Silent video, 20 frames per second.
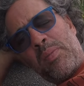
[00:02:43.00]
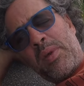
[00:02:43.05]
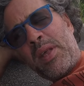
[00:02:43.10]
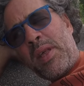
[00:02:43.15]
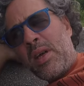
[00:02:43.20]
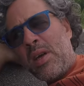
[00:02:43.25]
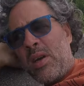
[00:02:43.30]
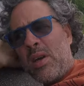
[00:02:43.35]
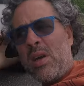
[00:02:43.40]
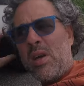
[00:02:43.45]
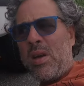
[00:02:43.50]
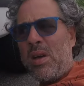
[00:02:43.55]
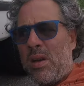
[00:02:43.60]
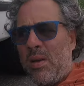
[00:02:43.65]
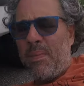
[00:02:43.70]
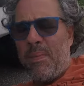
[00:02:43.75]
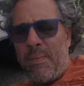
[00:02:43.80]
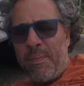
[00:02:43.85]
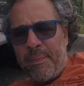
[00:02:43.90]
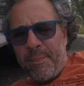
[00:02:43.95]
Puis euh,
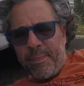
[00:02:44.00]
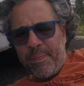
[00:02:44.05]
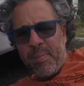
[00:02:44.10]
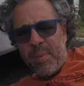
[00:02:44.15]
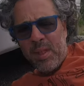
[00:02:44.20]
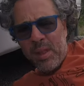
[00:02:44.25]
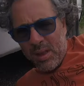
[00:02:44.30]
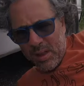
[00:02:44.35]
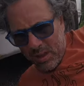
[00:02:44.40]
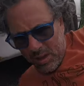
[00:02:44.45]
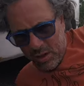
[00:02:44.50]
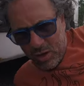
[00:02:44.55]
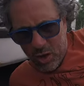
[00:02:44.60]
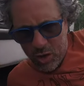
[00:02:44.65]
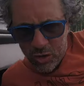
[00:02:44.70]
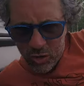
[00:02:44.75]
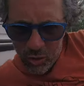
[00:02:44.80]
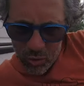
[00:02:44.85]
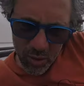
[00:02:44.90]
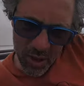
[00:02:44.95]
de
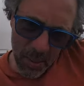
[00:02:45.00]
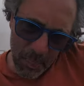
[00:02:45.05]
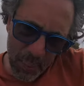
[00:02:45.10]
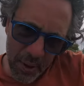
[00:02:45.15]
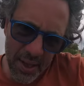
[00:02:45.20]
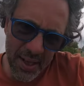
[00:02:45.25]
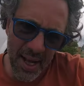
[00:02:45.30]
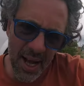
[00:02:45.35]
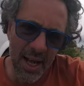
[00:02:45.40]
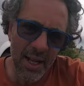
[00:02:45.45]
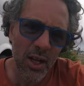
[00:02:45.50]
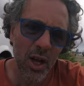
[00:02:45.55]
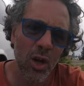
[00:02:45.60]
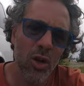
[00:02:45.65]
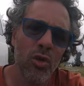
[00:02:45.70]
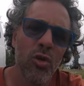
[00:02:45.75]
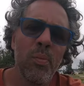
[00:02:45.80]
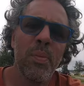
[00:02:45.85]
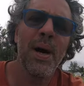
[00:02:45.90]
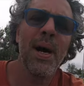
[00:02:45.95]
il n'a pas été
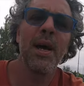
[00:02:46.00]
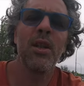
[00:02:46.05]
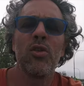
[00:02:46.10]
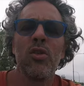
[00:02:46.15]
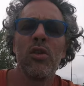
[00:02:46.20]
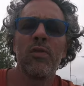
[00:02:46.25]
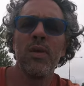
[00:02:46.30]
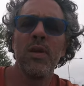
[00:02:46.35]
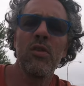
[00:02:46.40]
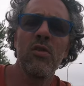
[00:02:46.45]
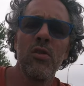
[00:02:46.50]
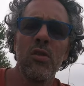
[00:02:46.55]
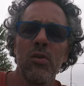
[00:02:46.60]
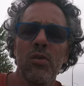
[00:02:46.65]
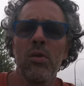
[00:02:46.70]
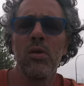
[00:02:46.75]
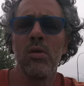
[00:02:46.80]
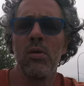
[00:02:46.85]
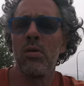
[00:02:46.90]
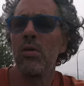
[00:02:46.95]
entretenu par tous. Fait que nous
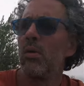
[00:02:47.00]
autres,